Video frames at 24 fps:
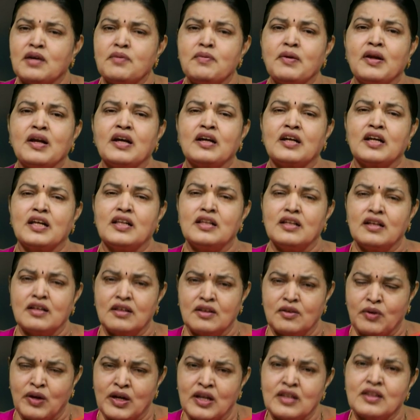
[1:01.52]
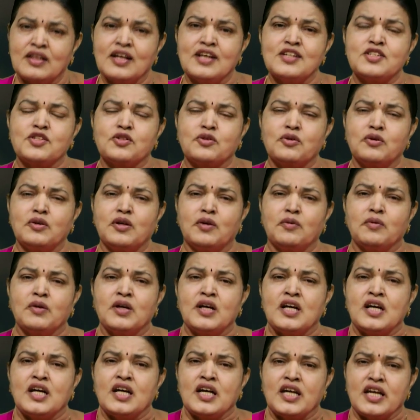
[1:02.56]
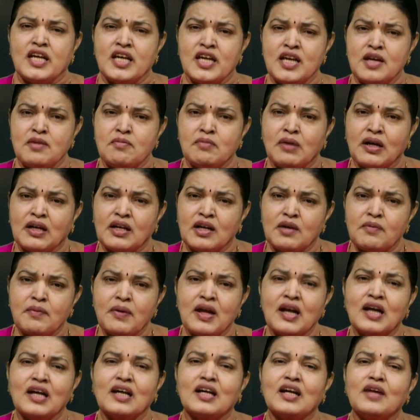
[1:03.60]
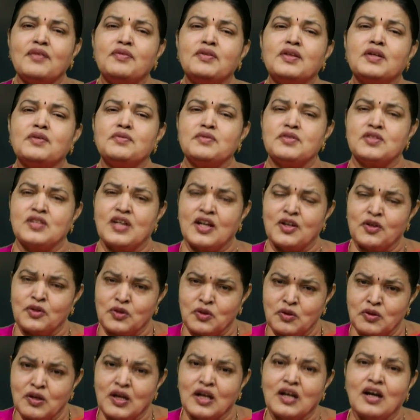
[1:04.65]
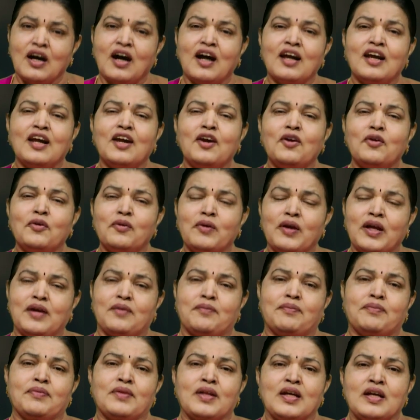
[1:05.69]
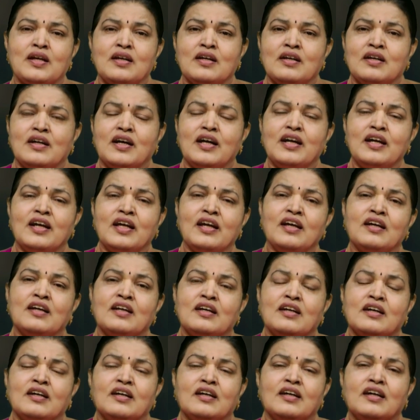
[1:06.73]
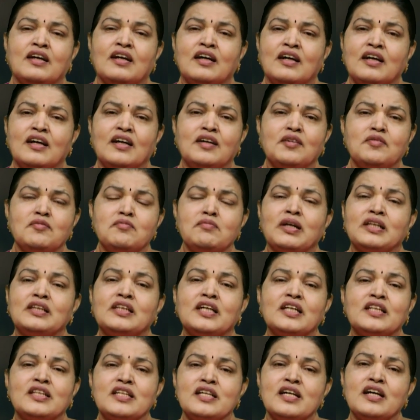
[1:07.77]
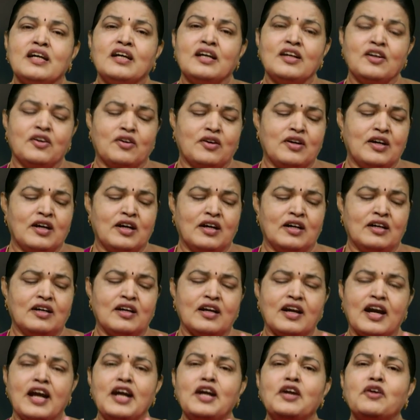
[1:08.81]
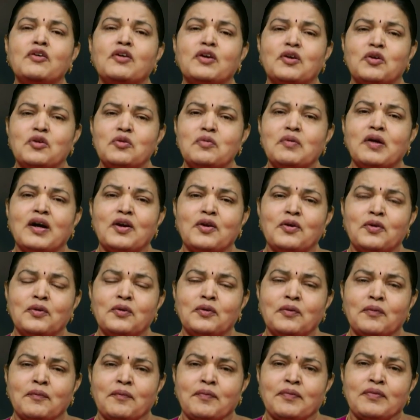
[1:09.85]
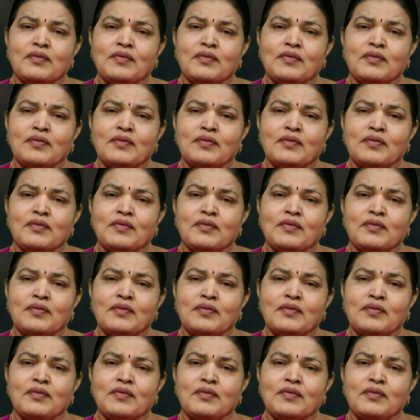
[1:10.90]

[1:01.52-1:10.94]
మక్కబీల గ్రంథం ద్వారా తెలుసుకున్నాం ఈ మక్కబీల గ్రంథం జరుగుతున్న కాలంలోనే అంటే మత్తతీయ యొక్క రెండవ కుమారుడు